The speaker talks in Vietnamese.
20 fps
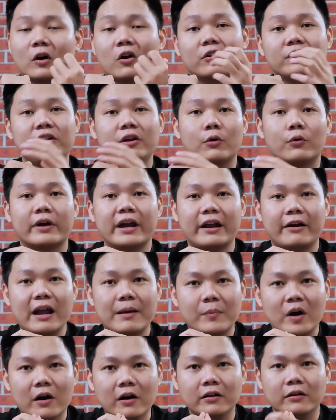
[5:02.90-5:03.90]
mà có nhiều khe
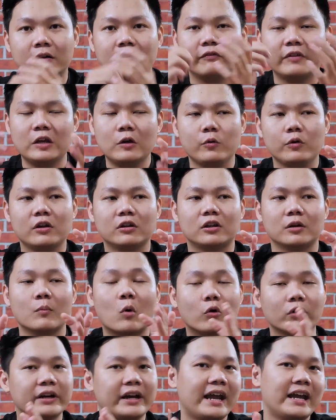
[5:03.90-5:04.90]
RAM hơn, ví dụ như từ
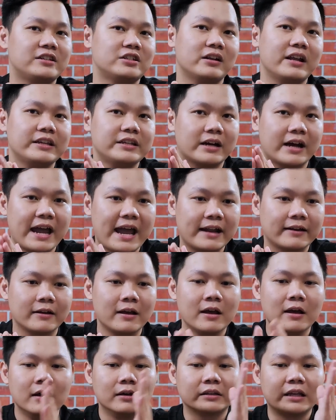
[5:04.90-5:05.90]
4 khe trở lên chẳng hạn
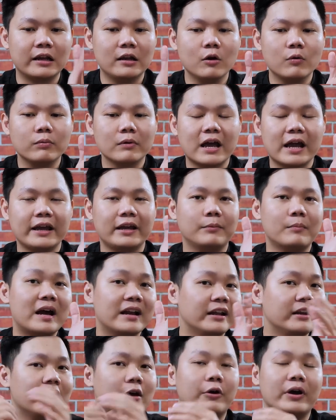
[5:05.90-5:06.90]
thì lúc này
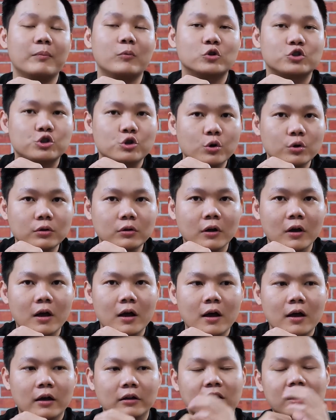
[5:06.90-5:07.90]
bạn nên để ý một chút
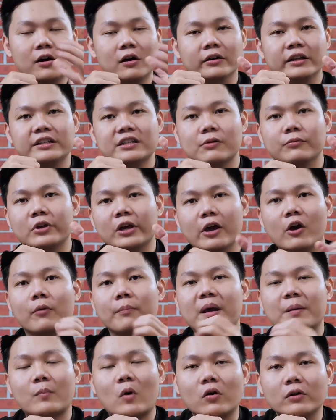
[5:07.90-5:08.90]
thường thì trong những cái
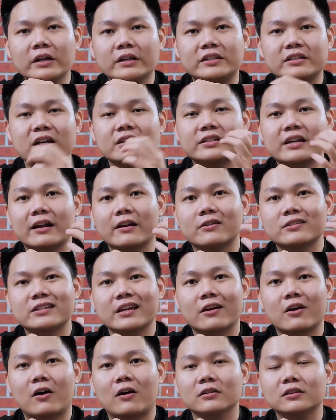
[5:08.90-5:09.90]
hộp main board thì chắc chắn nó
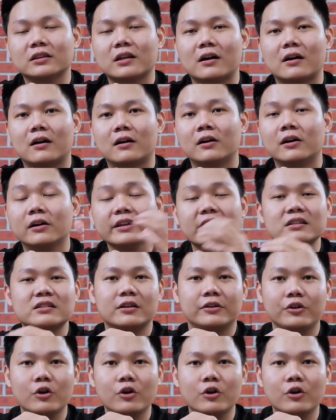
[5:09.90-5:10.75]
sẽ có tờ hướng dẫn sử